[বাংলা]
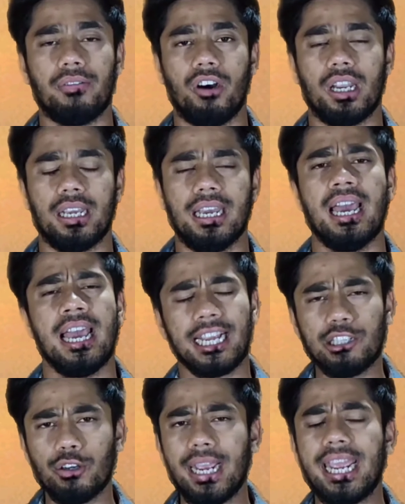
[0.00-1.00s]
কথা বলে
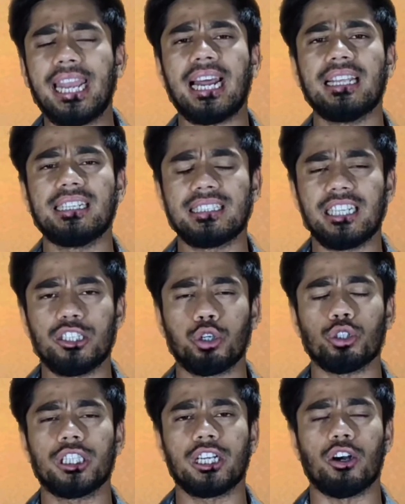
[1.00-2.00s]
কিন্তু এখানে যে তিনি
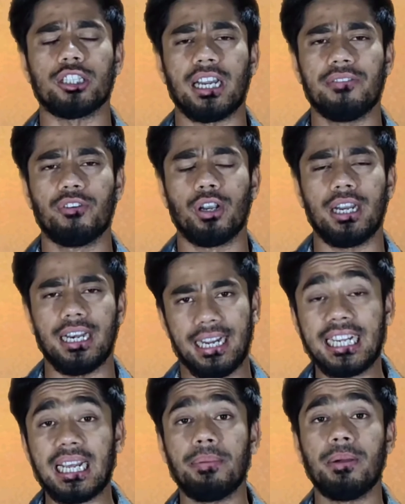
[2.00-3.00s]
সত্যি কথাটাই বললেন
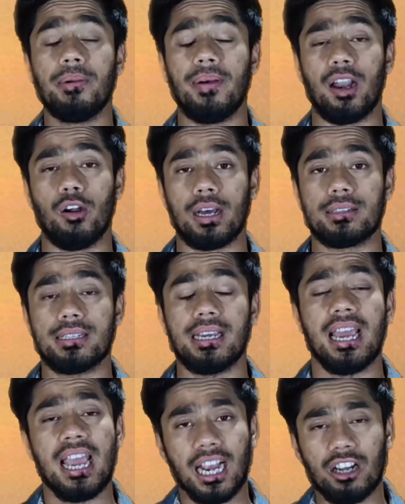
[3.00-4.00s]
এটা এটা ভেবে ভালো লাগছে
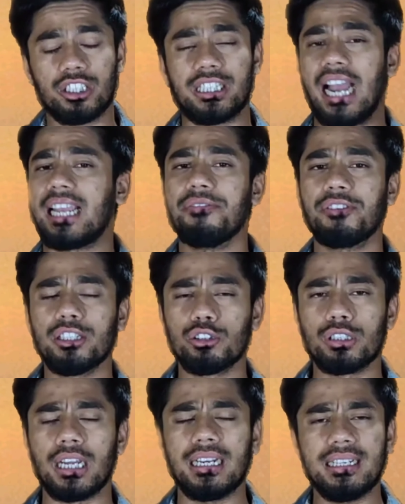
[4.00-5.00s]
কারণ শাকিব খান
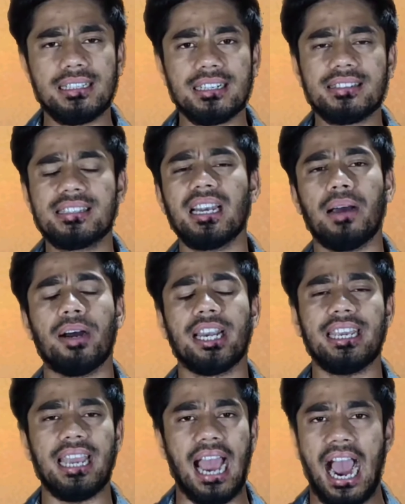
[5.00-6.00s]
তো তার নিজের সিনেমা
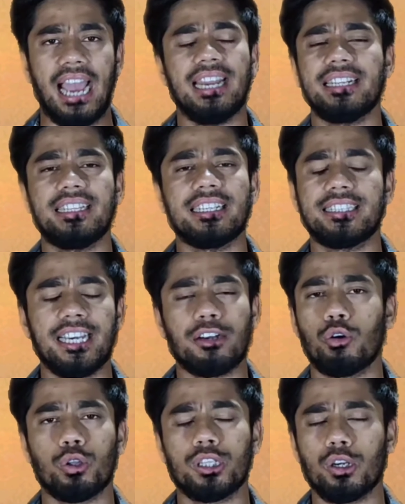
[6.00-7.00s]
নিয়ে আয়ের দিক থেকে
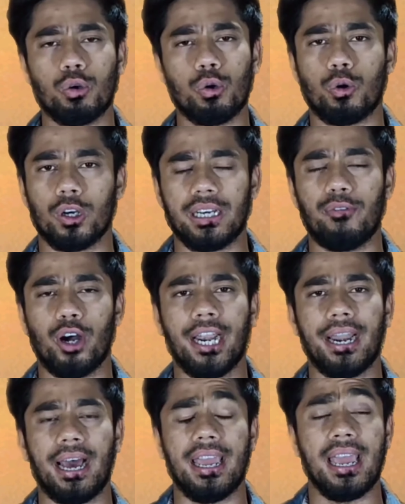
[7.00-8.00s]
কোনোদিন কোনো কথা
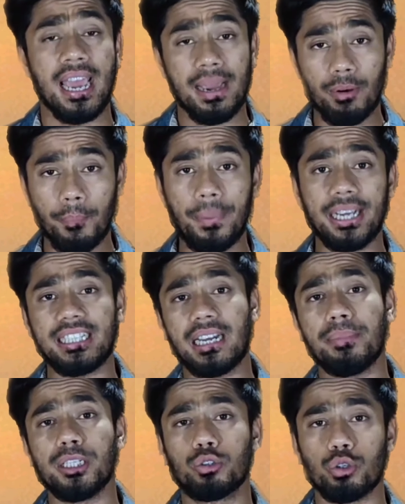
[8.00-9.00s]
বলে নাই এবং
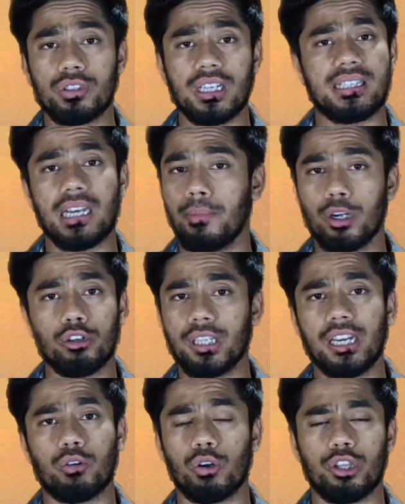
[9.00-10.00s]
বেদের মেয়ে জ্যোৎস্না সিনেমা নিয়েও
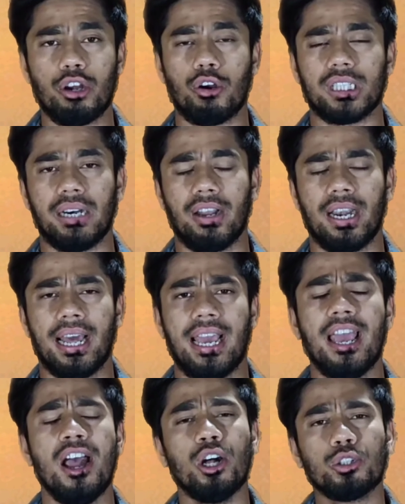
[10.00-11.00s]
তিনি কোনোদিন কথা বলে
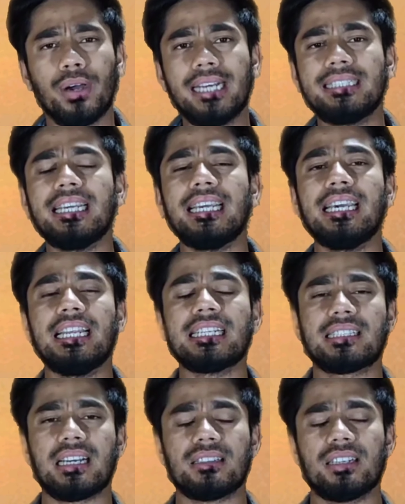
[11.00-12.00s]
নাই তো এই যে
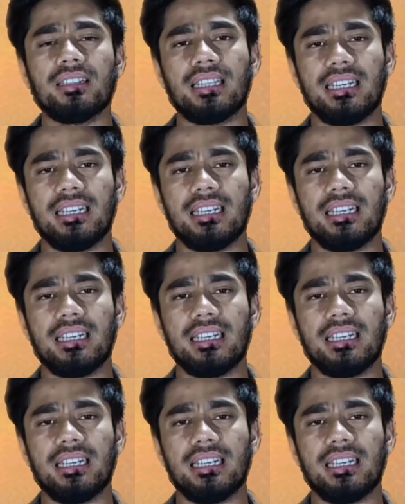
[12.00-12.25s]
ইলিয়াস কাঞ্চন